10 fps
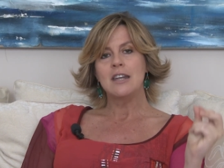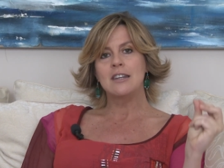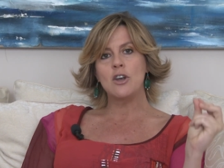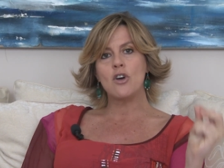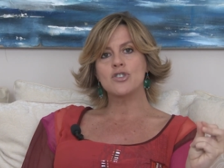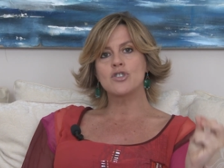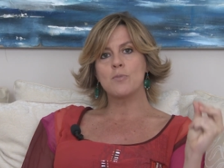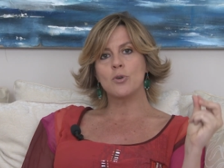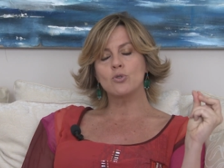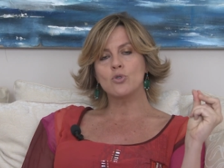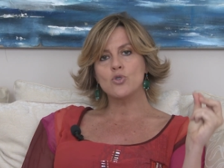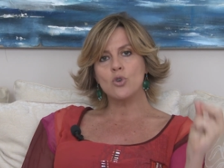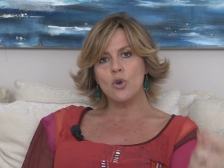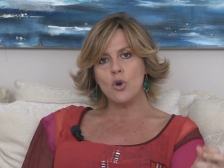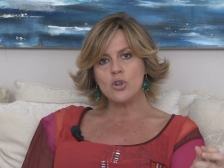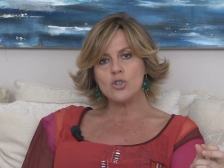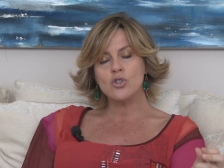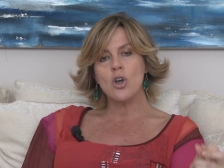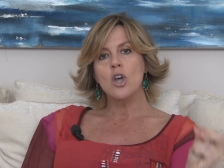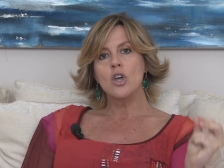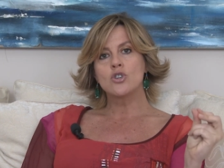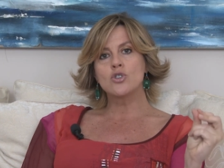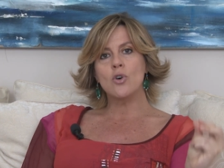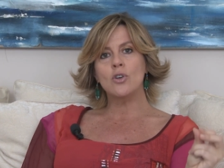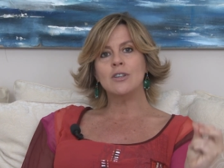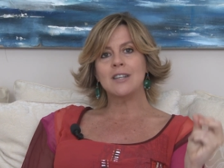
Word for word: nei nostri pronto pronto soccorso sono